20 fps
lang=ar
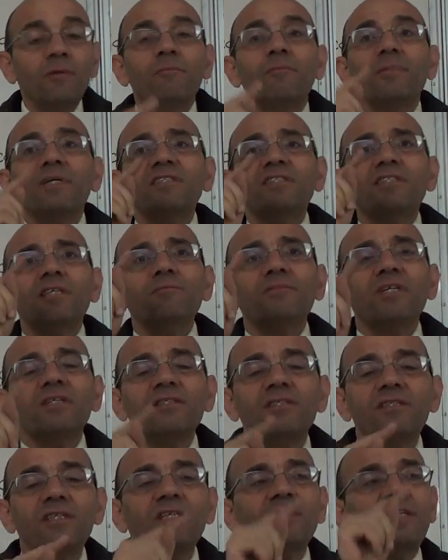بس تبدا
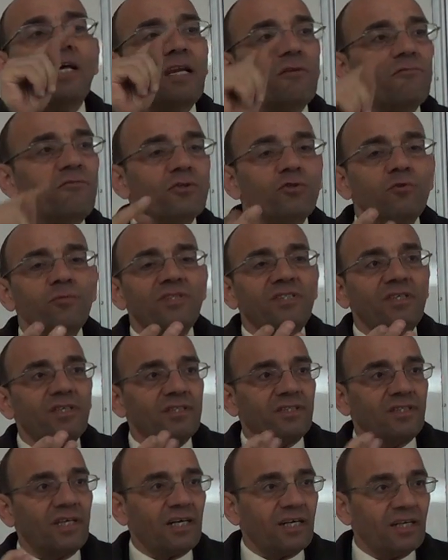تزيد الفا شو بصير
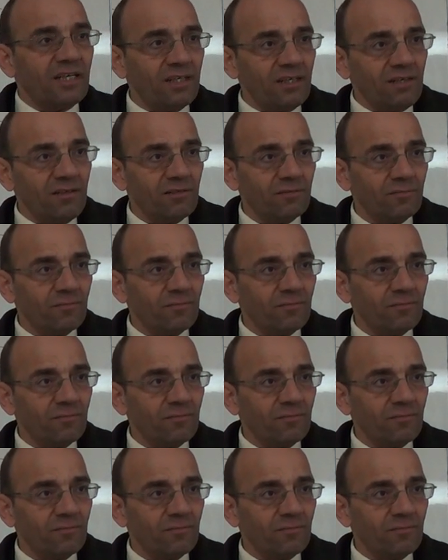التاخير